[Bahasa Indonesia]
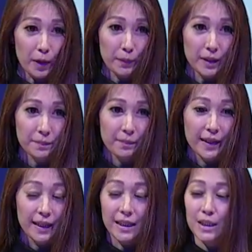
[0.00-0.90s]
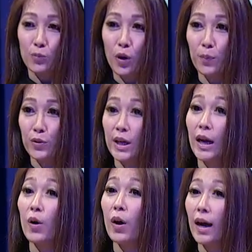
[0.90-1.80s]
Department di sebuah
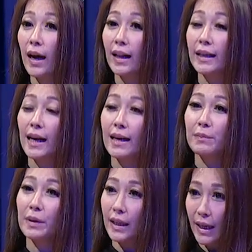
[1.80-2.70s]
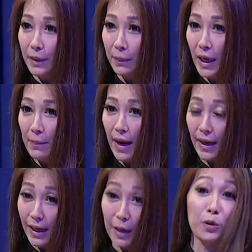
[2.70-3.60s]
perusahaan lokal yang bergerak di bidang
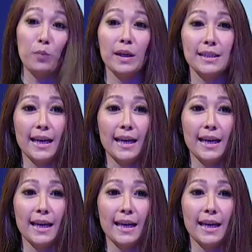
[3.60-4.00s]
makanan dan minuman